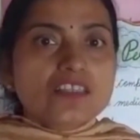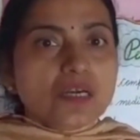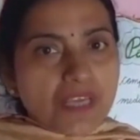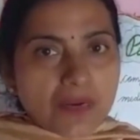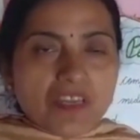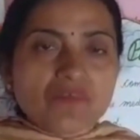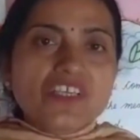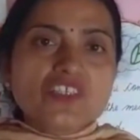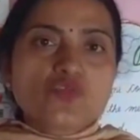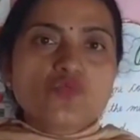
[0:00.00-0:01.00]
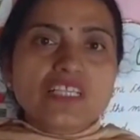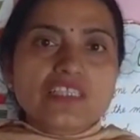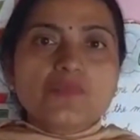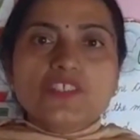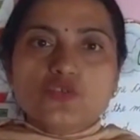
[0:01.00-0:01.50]
तभी हमने वेस्ट टू
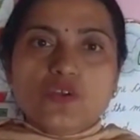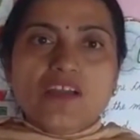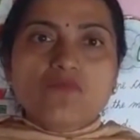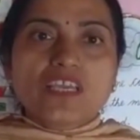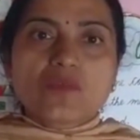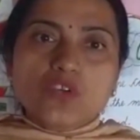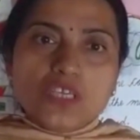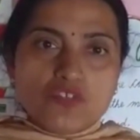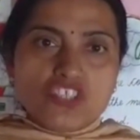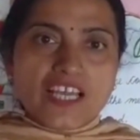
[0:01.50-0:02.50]
वेल्थ भी जो है वो एक मुहिम